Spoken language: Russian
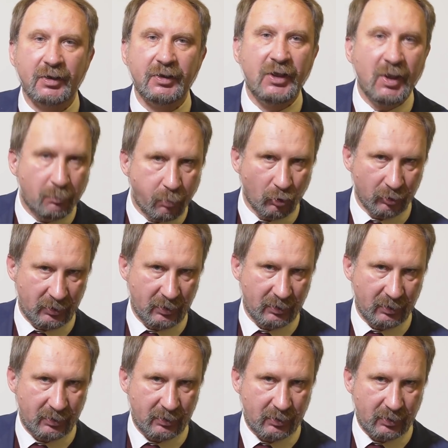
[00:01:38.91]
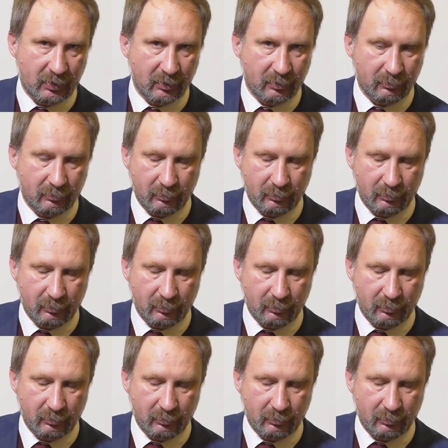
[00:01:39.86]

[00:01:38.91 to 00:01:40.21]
неподлинности.